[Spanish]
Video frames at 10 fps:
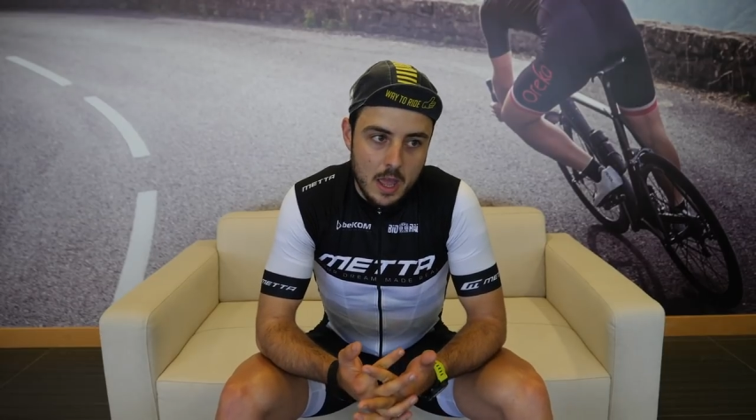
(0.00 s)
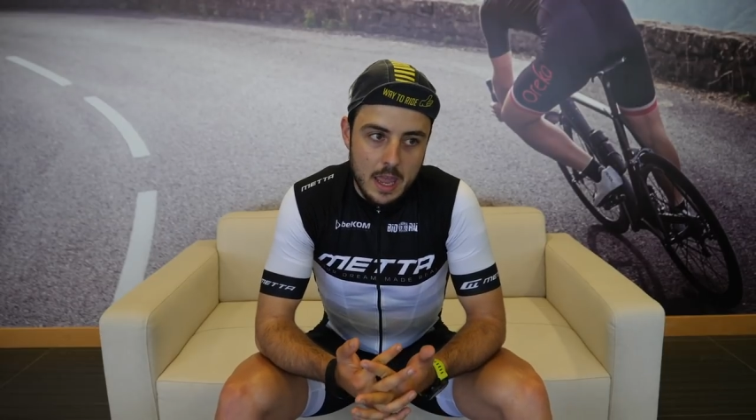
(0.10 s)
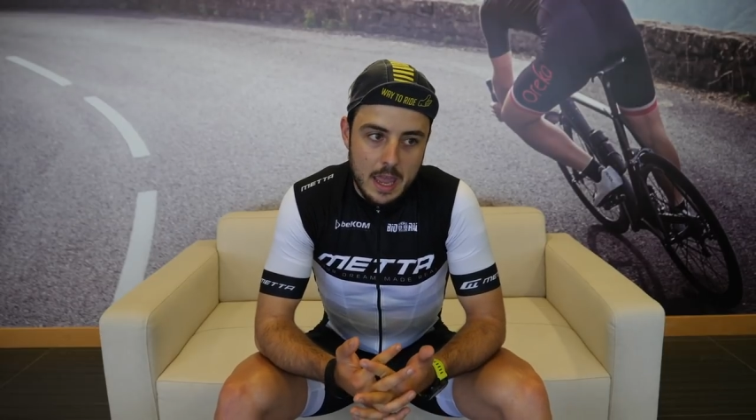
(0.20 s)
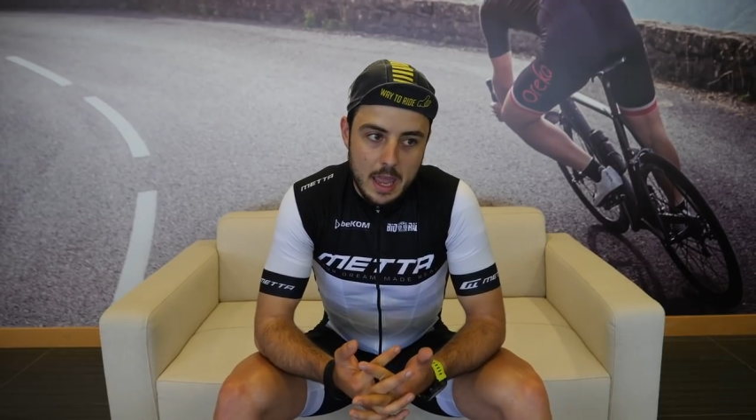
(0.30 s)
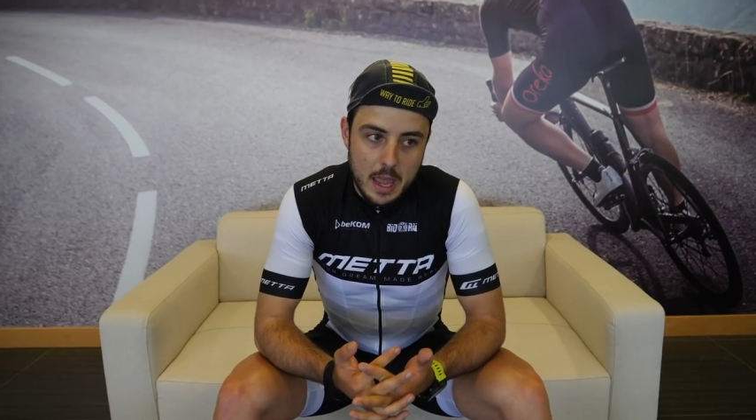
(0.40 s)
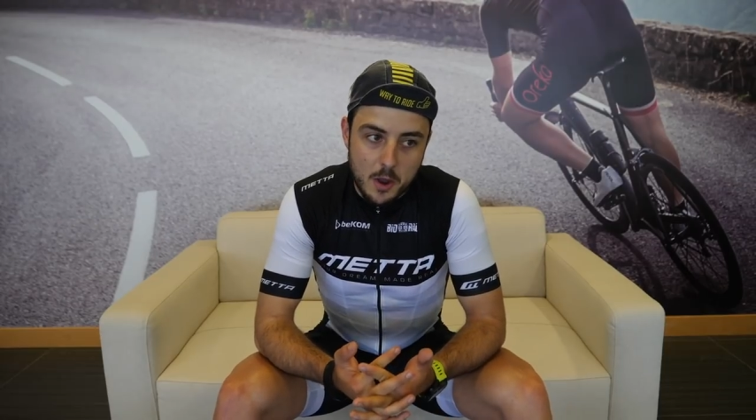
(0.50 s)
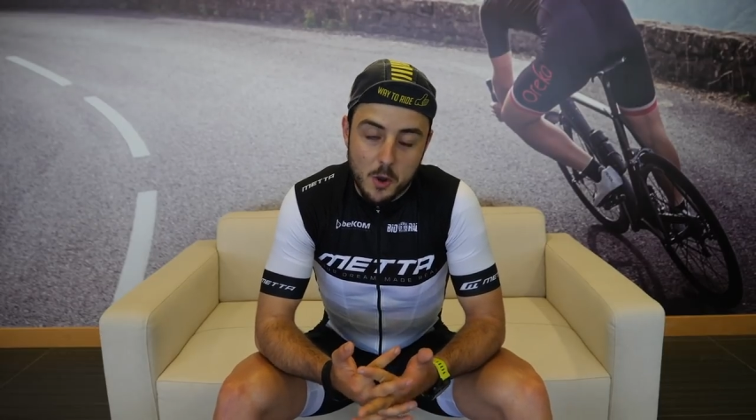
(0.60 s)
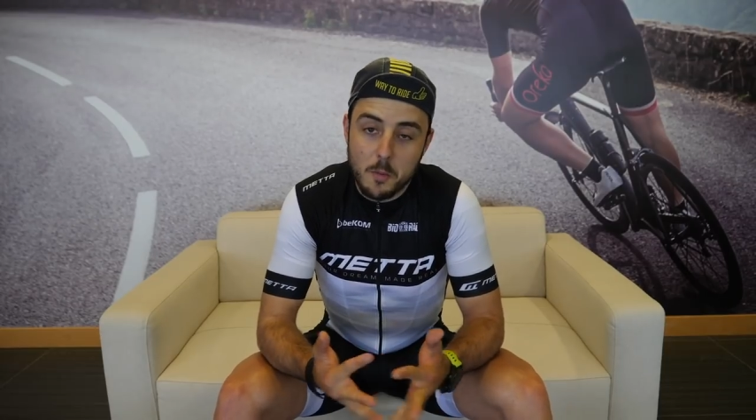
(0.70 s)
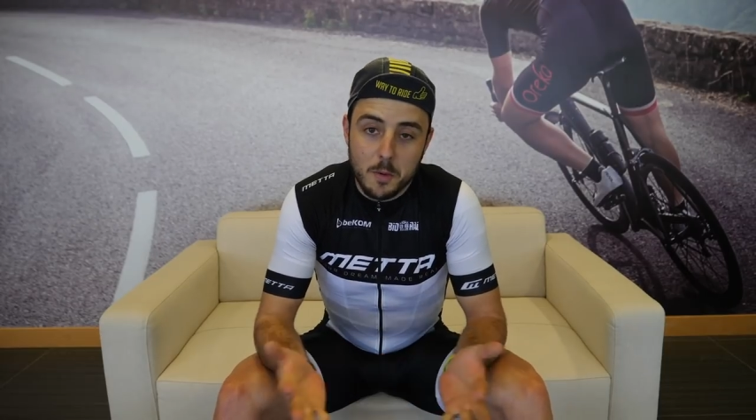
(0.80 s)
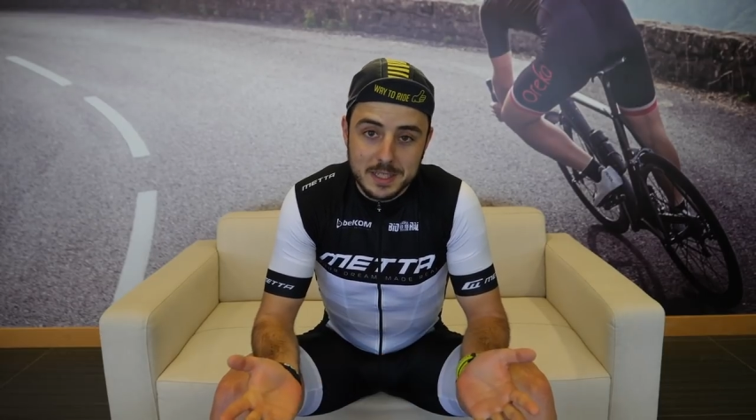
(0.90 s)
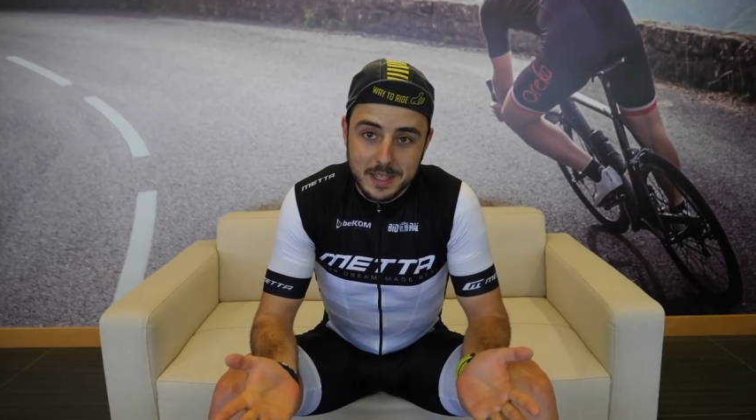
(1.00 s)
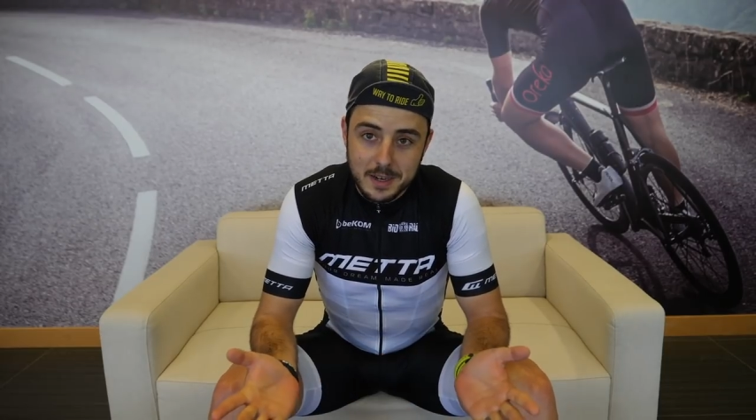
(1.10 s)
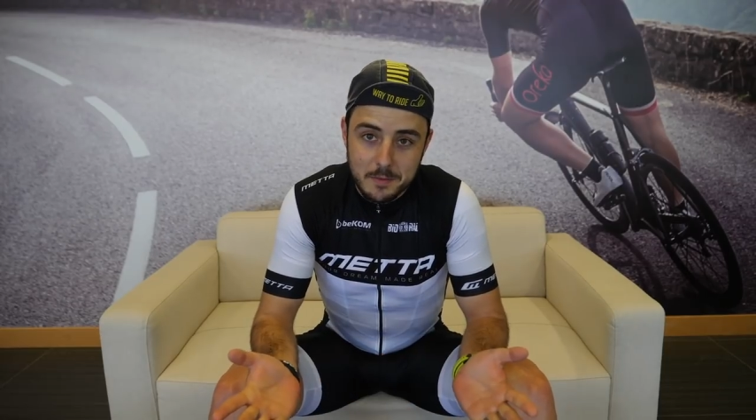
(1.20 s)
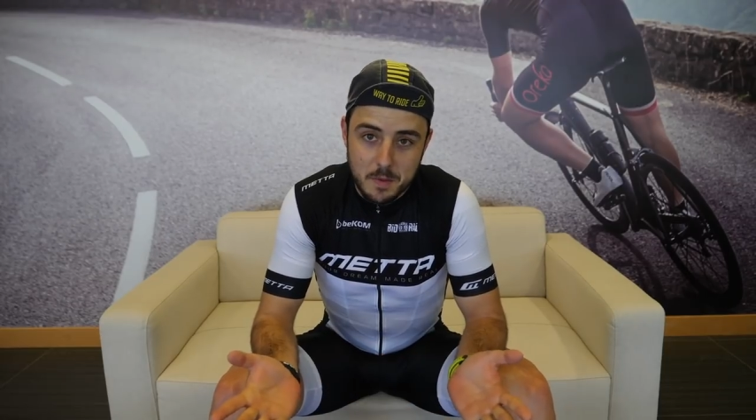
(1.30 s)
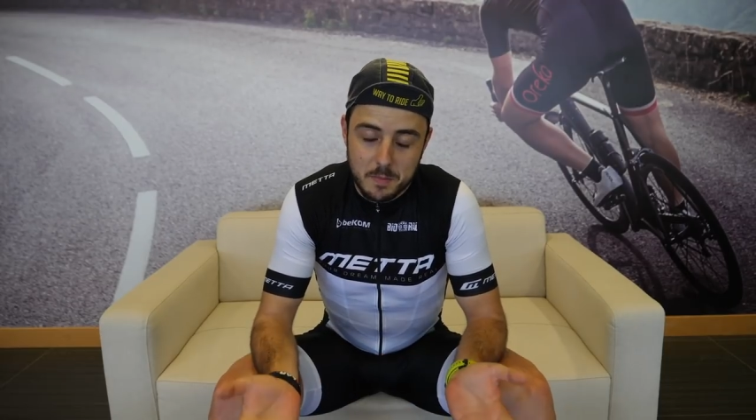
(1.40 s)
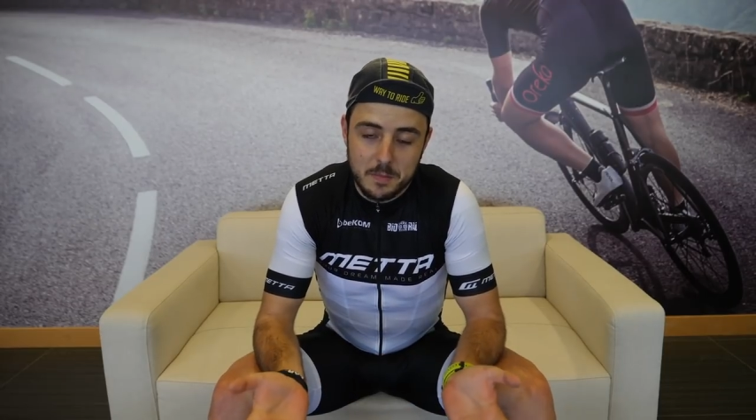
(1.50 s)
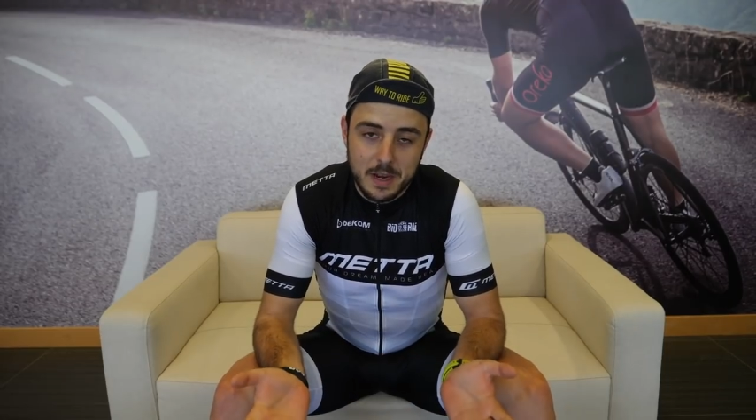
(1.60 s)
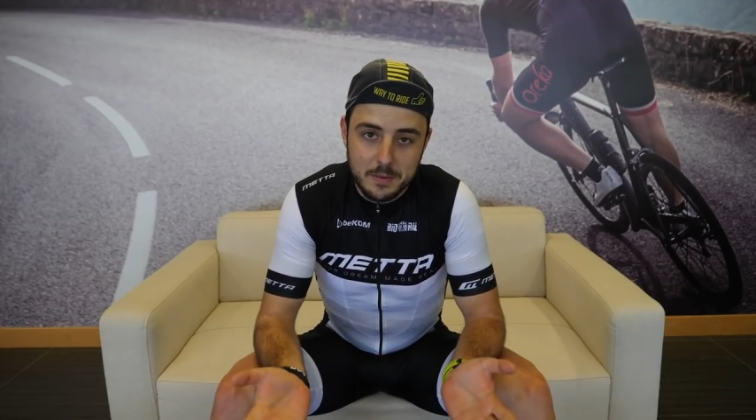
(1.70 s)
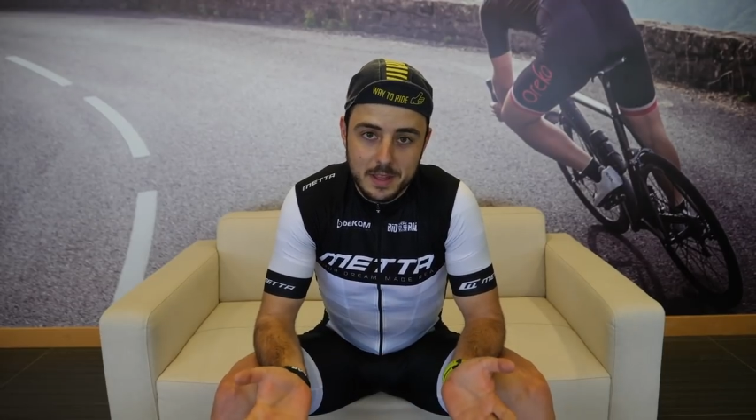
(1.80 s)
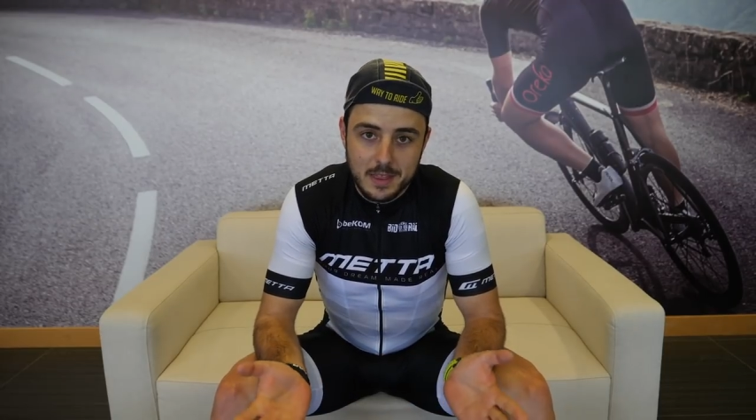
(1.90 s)
eh, cómo va a ser mi
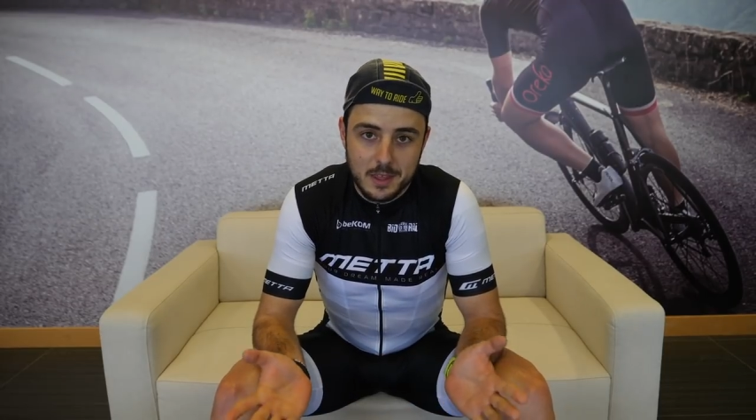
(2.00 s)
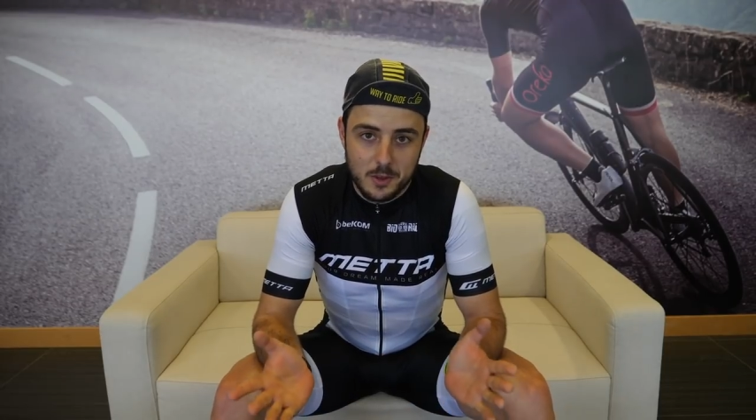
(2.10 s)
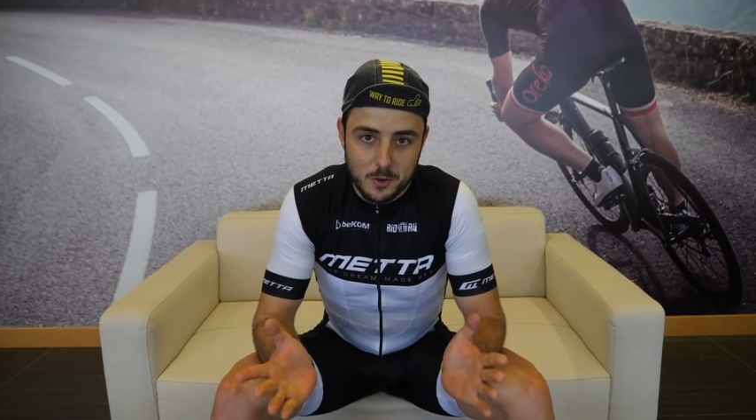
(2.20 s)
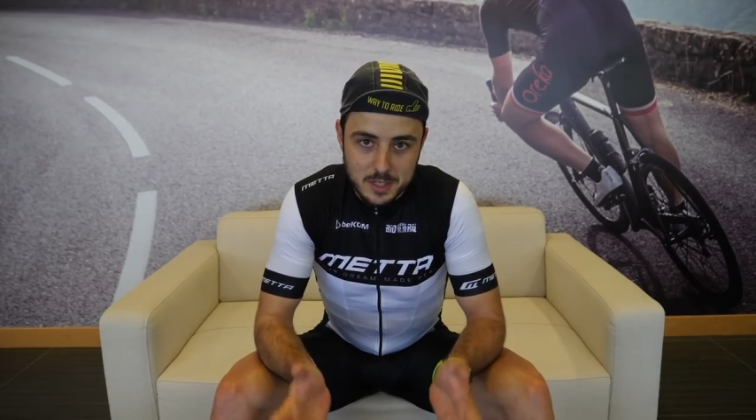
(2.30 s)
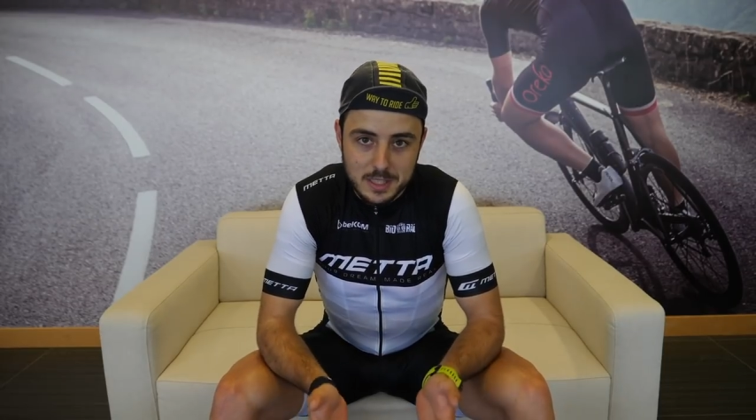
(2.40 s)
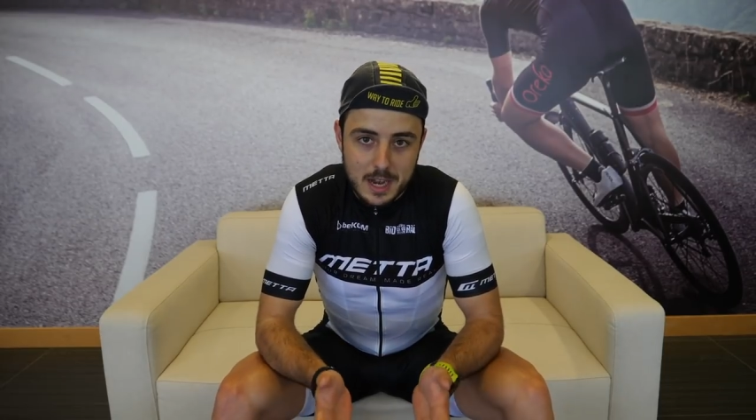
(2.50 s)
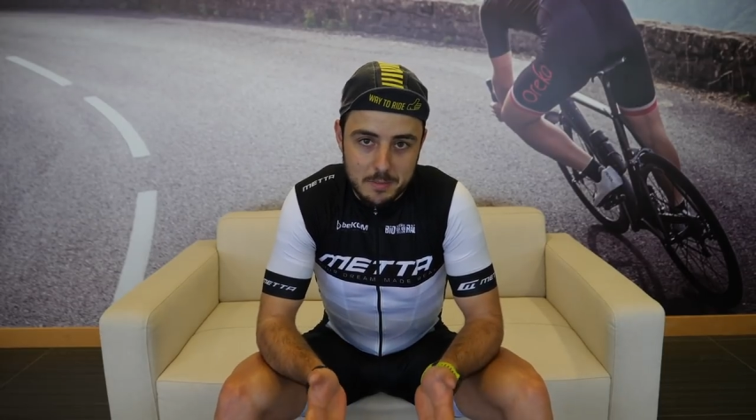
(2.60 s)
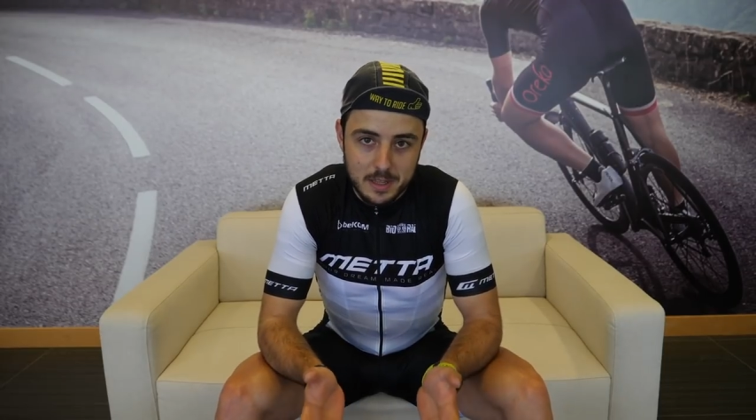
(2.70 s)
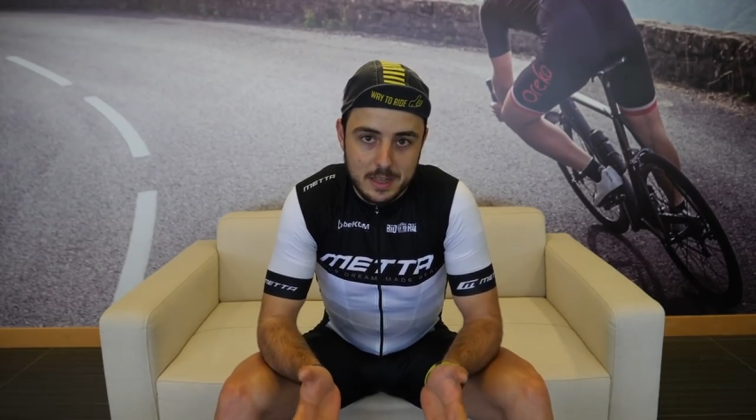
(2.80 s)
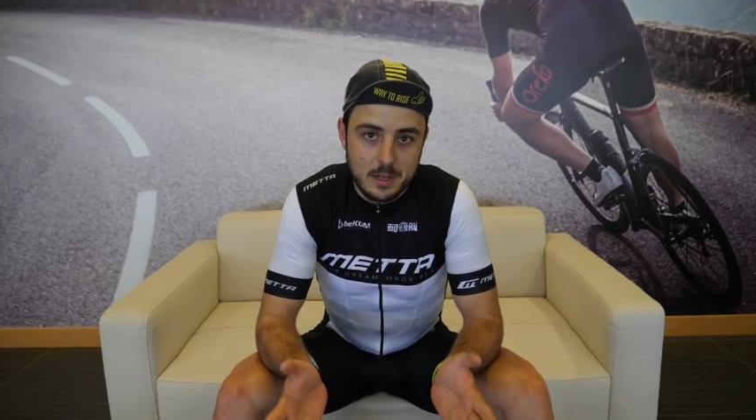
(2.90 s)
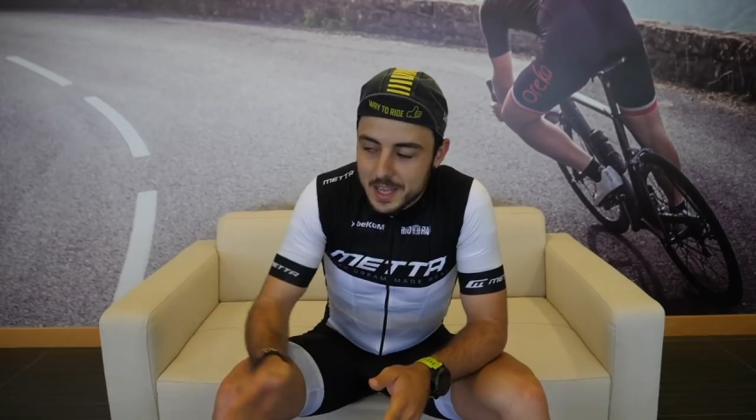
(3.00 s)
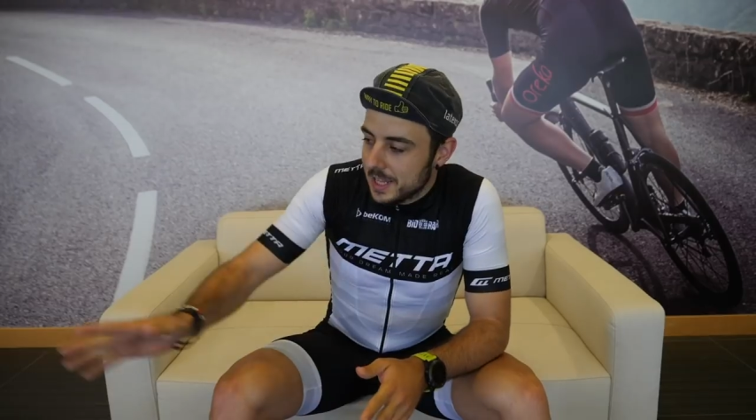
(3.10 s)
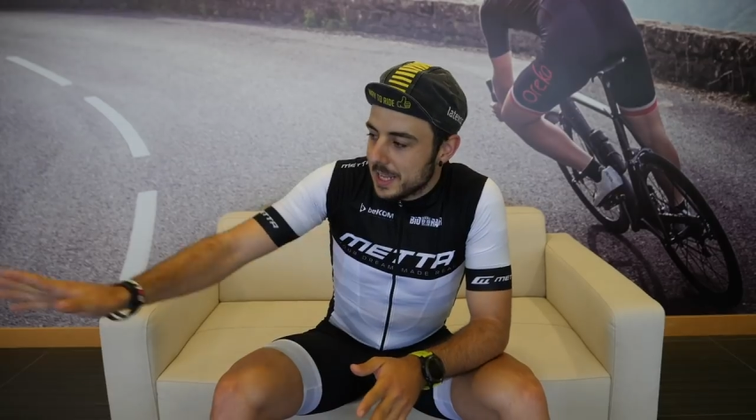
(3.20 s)
primera vez con esta herramienta.